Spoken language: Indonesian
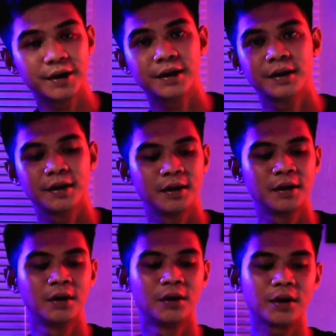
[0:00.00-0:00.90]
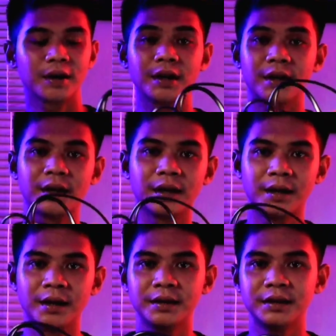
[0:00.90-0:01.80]
ya. Oke.
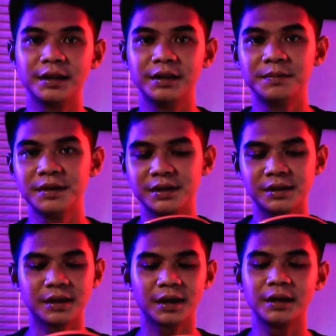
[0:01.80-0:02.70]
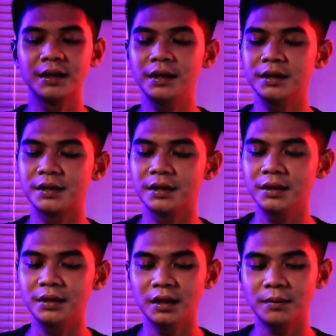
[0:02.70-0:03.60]
Jadi di mesinnya ini di
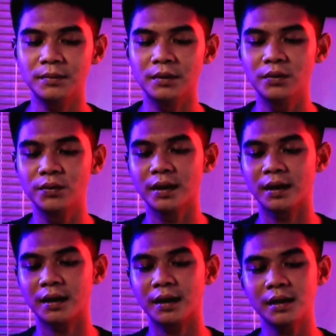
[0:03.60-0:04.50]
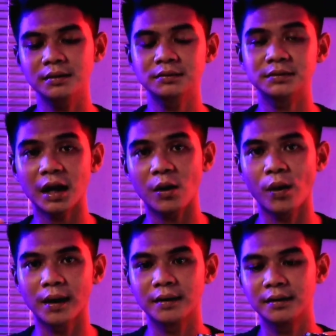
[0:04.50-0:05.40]
sini dia menggunakan
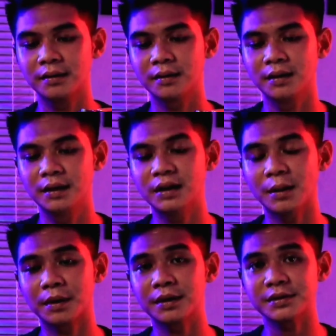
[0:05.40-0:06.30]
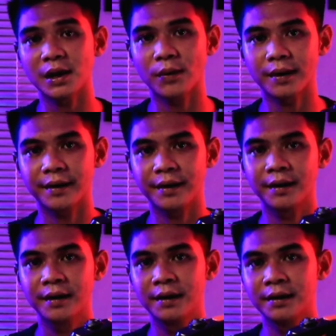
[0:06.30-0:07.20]
cawan. Ini namanya cawan ya.
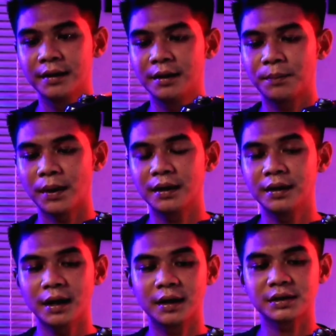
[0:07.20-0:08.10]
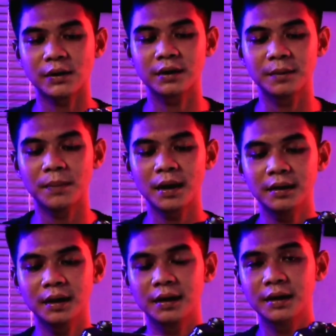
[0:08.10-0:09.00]
Di depan ini ada cawan
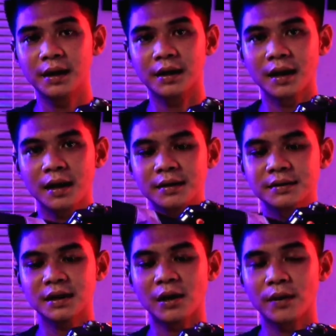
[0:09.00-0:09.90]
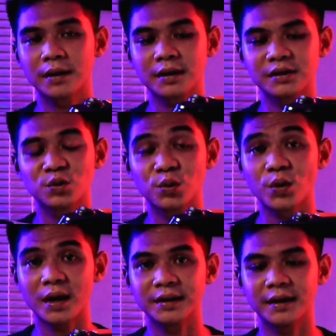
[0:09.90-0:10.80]
depan dan ini adalah cawan
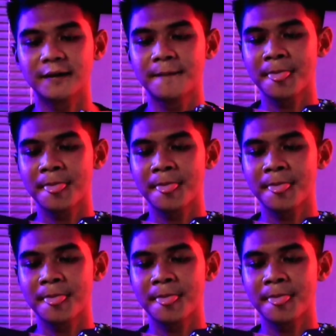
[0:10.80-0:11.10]
keseluruhannya.